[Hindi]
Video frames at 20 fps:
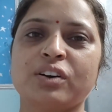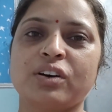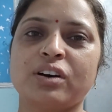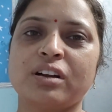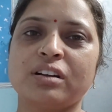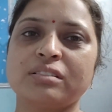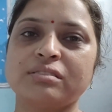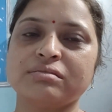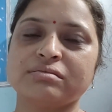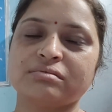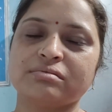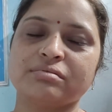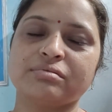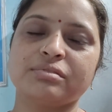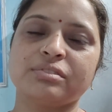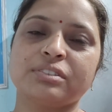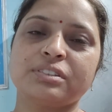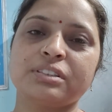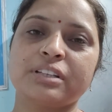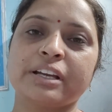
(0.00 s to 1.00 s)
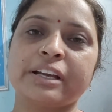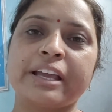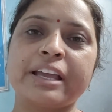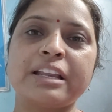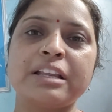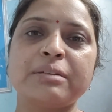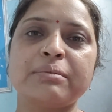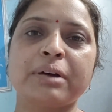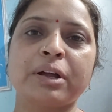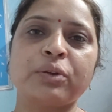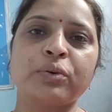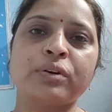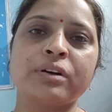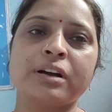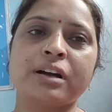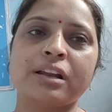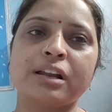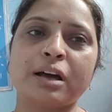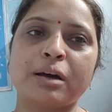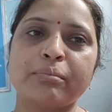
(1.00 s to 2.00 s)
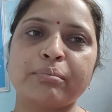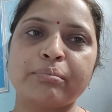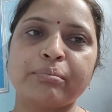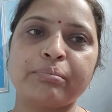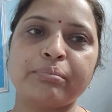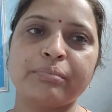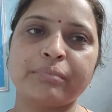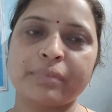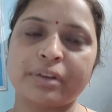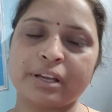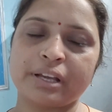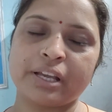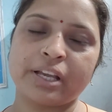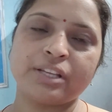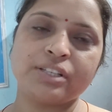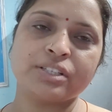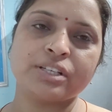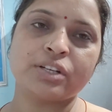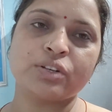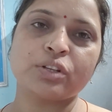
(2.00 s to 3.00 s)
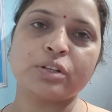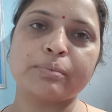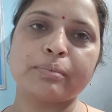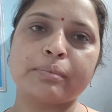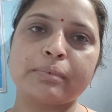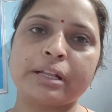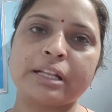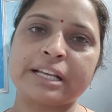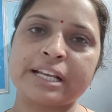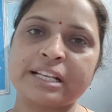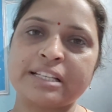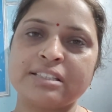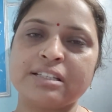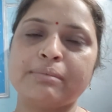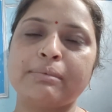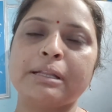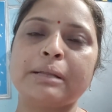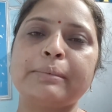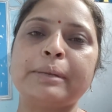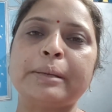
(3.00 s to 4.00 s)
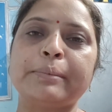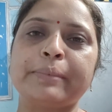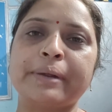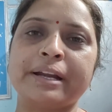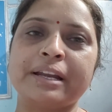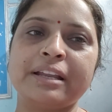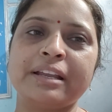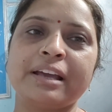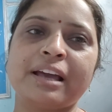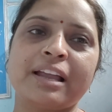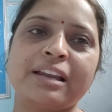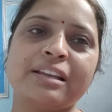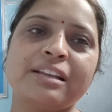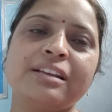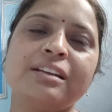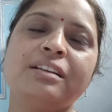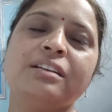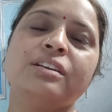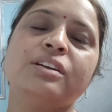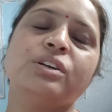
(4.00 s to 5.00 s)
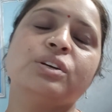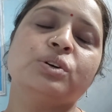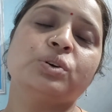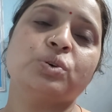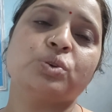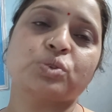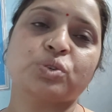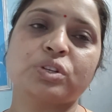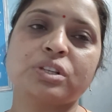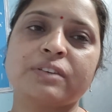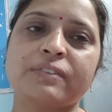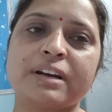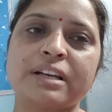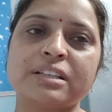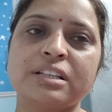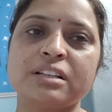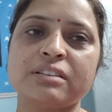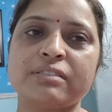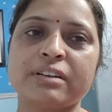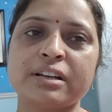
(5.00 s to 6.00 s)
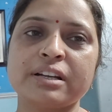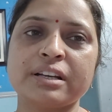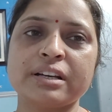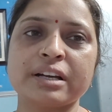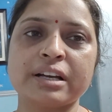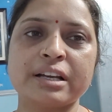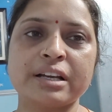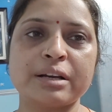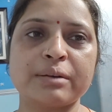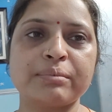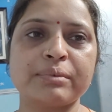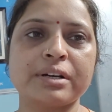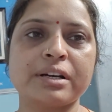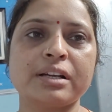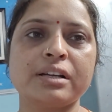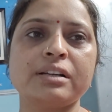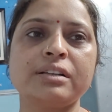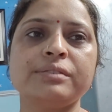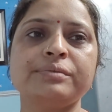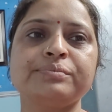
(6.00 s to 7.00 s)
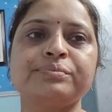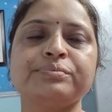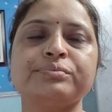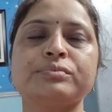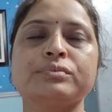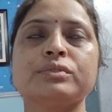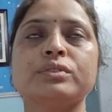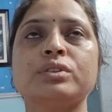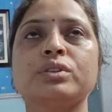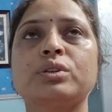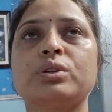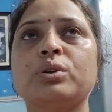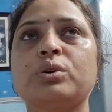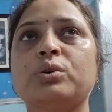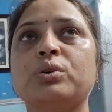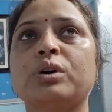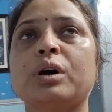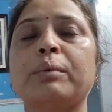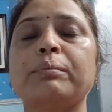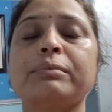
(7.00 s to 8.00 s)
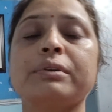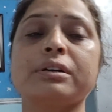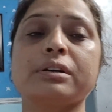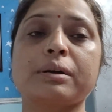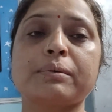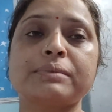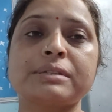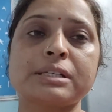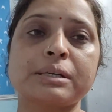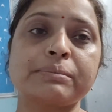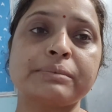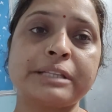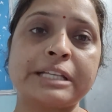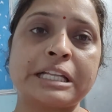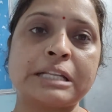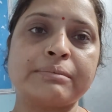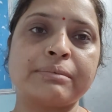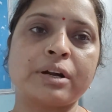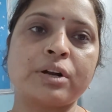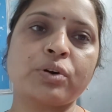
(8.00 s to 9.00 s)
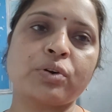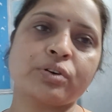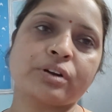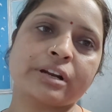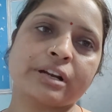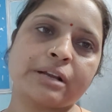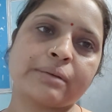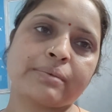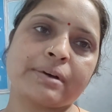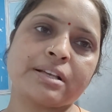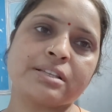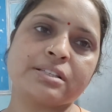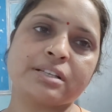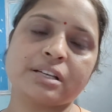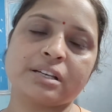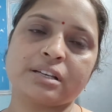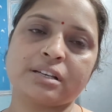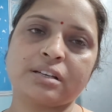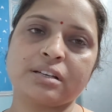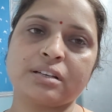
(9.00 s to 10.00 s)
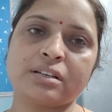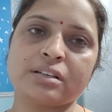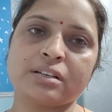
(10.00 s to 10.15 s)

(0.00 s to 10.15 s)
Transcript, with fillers: और यकीन नहीं मानो कल हम एंजल को तो मतलब एंजल मतलब मेरी बेटी एली उसको दवाई दिलवाने गए हम कल तो हम कम से कम तीन बार डॉक्टर के पास गए